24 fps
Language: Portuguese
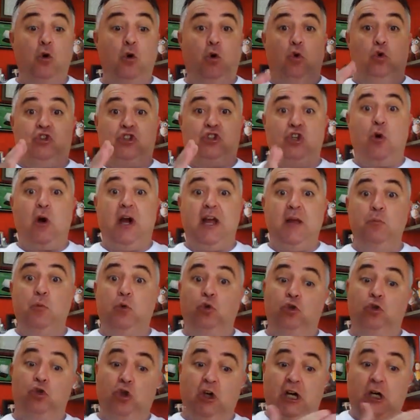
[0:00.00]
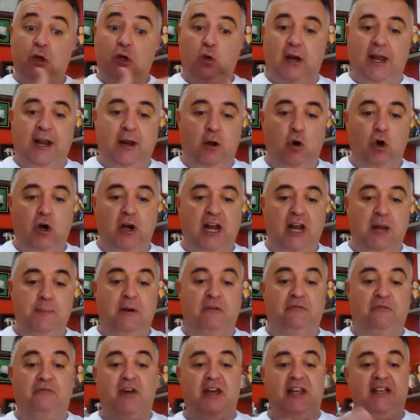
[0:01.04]
O São Raimundo, jogando lá em
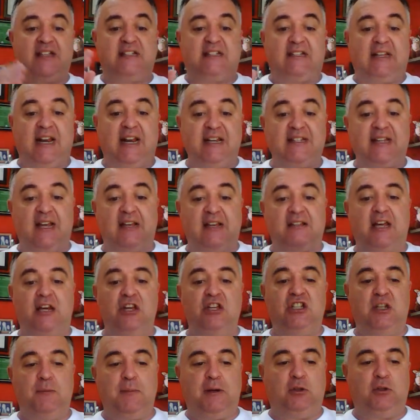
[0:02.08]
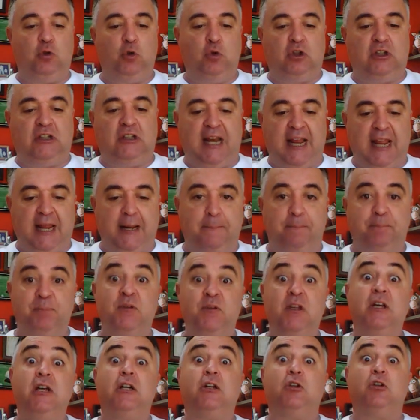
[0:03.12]
Roraima, fez 3 a 0 em cima do trem
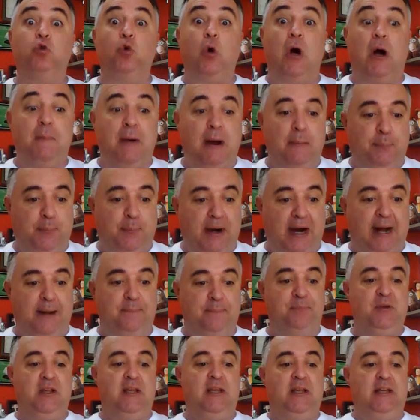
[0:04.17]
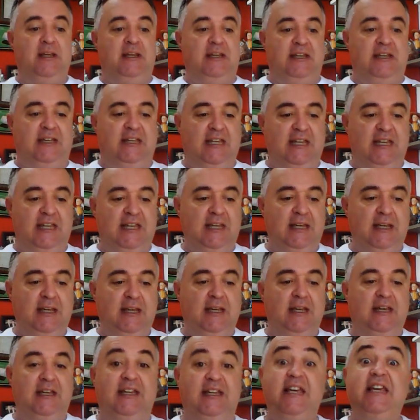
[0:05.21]
do Amapá. Gui
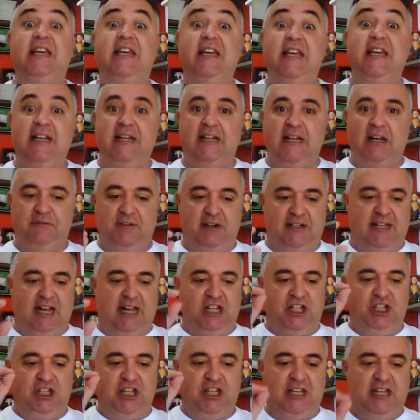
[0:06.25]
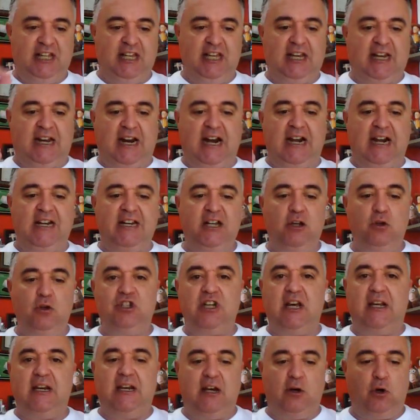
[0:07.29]
Guigui, na verdade. Guigui, Carlinhos
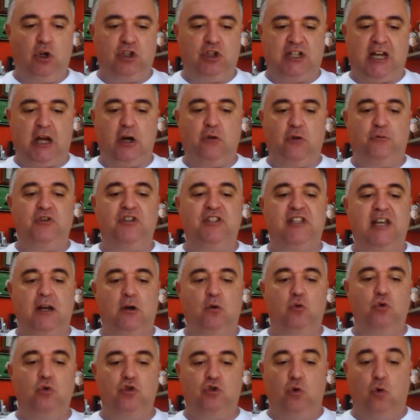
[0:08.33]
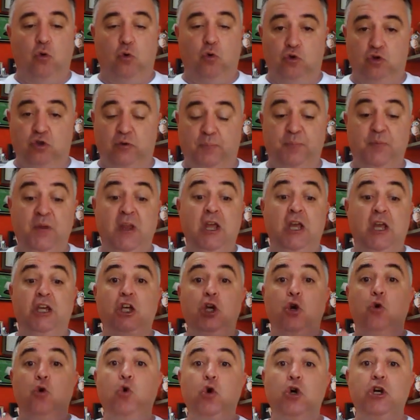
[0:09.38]
e Alan Rosário fizeram os gols.
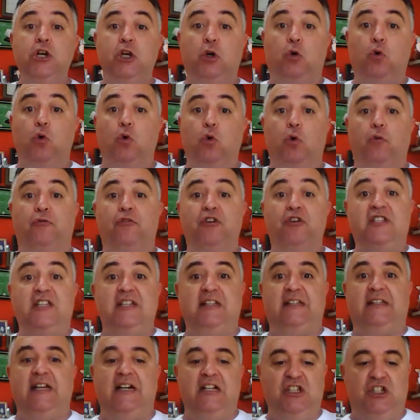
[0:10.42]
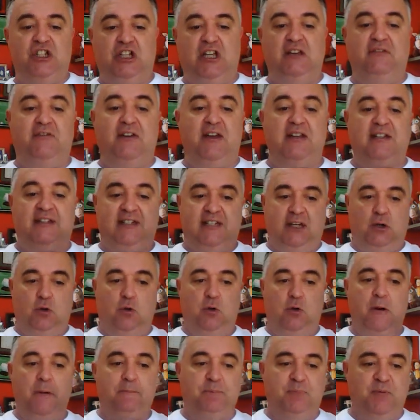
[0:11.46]
E o único visitante que
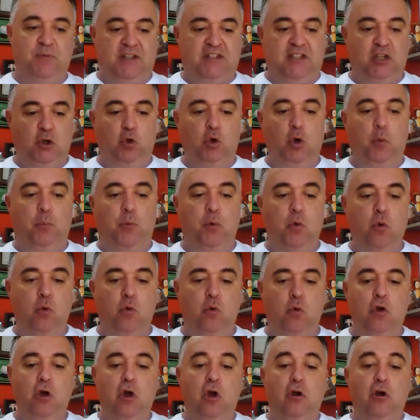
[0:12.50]
venceu nesse grupo 1